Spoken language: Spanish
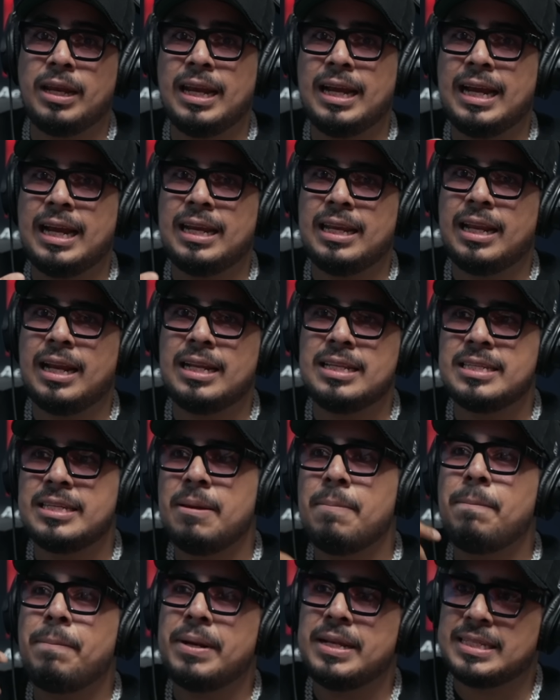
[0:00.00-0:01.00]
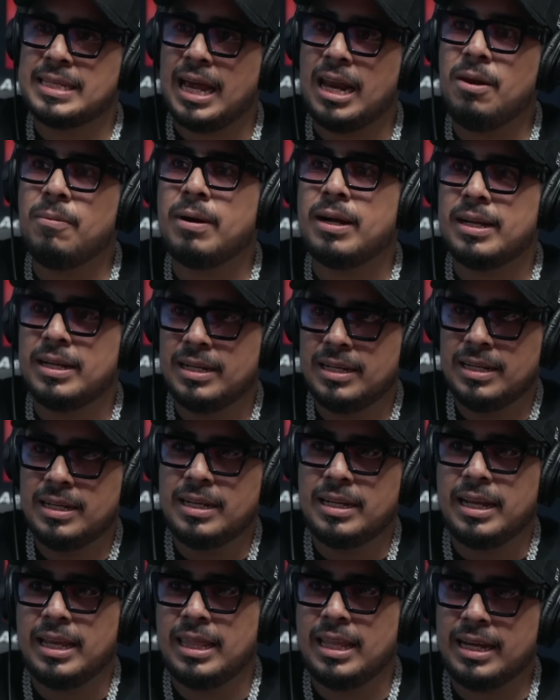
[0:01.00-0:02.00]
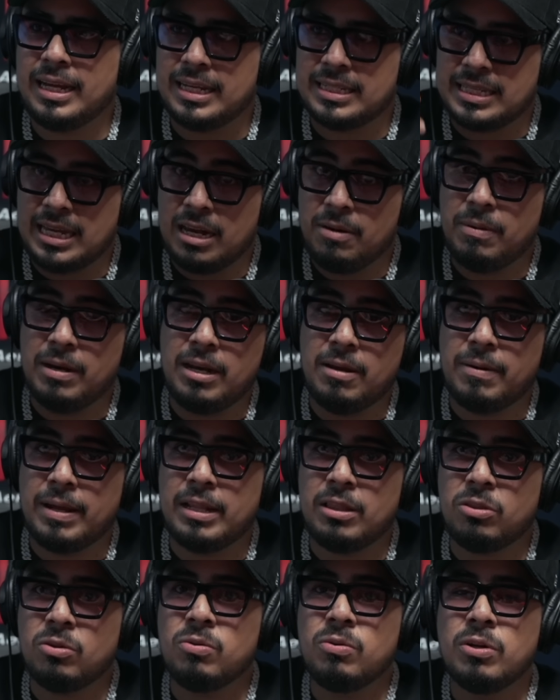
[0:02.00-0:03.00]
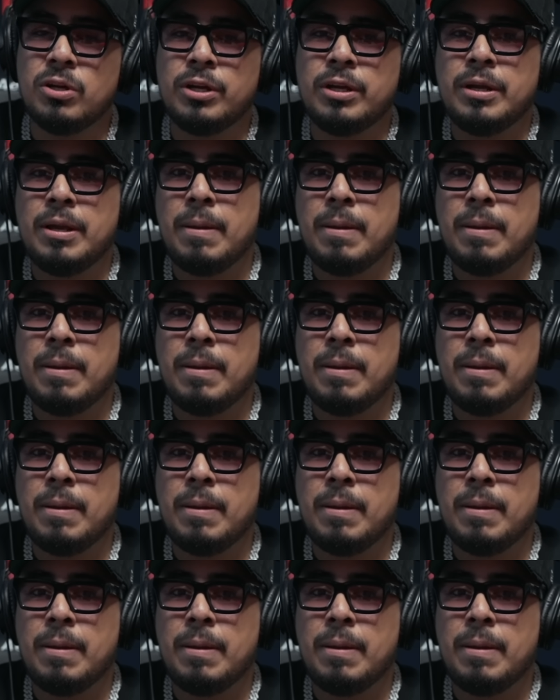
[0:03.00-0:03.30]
la general siempre la salva. Es la que salva el evento,